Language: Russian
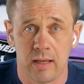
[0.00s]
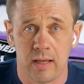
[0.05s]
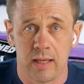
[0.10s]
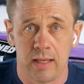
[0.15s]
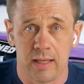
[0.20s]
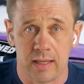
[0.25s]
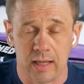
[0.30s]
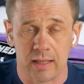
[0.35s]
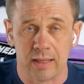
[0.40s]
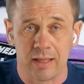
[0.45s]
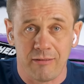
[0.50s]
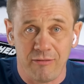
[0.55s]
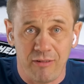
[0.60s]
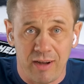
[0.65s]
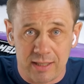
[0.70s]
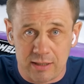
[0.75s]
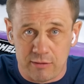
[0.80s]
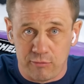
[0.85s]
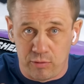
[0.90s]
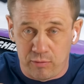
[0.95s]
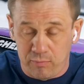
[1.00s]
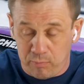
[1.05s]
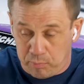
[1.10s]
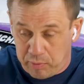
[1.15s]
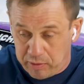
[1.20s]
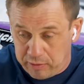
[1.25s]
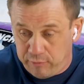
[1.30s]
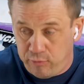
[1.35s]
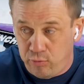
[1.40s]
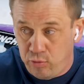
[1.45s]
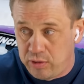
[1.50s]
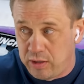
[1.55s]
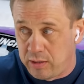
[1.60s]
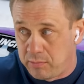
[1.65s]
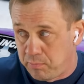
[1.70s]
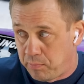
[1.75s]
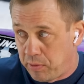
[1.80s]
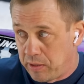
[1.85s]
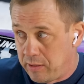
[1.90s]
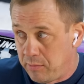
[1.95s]
И когда вас вот
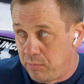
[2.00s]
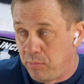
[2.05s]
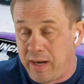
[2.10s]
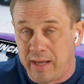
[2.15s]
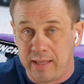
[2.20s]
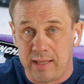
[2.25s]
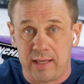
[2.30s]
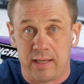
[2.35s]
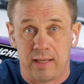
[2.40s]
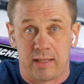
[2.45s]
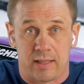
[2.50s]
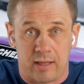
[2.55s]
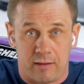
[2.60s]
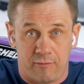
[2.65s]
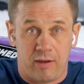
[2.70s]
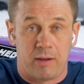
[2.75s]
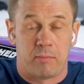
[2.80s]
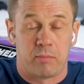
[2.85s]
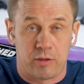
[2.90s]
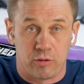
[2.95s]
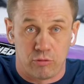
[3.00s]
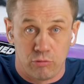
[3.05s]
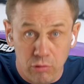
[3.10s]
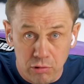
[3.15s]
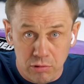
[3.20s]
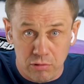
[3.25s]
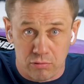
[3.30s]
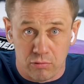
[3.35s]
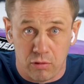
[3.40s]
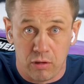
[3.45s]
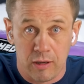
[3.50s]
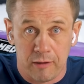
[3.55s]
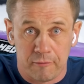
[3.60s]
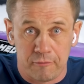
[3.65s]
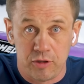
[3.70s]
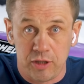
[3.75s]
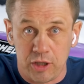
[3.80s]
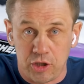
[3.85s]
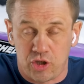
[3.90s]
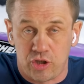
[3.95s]
подводят понимание это вам к носу,
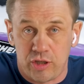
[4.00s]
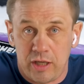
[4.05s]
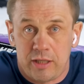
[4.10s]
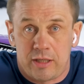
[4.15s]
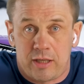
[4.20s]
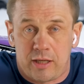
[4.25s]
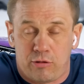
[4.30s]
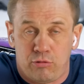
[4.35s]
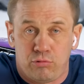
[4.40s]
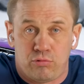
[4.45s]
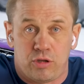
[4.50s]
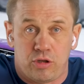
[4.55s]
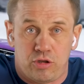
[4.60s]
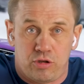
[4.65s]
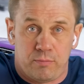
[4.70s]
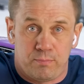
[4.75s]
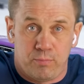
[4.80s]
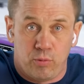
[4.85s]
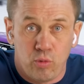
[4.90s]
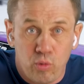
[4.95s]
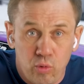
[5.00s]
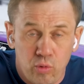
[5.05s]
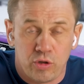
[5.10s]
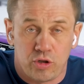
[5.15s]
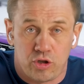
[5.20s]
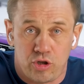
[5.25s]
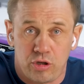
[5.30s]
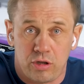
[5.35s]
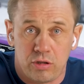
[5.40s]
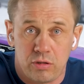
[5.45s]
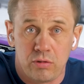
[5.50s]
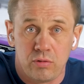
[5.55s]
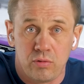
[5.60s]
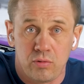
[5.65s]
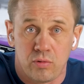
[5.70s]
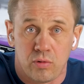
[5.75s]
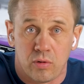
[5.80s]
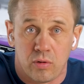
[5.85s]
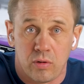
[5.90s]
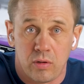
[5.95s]
вы начинаете какую-то чепуху
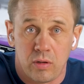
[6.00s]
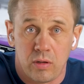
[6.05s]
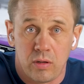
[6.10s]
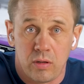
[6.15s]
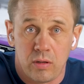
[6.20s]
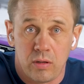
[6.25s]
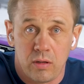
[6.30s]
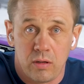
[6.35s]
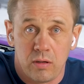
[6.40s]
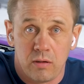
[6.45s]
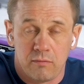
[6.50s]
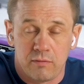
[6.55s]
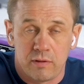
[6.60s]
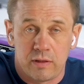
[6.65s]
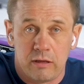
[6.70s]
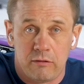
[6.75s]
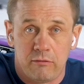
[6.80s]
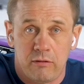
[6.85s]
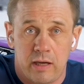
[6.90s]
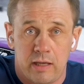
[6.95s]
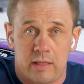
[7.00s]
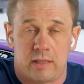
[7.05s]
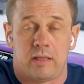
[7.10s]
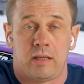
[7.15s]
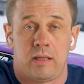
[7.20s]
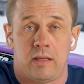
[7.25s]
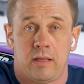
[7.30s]
очередную – ну, выдавать.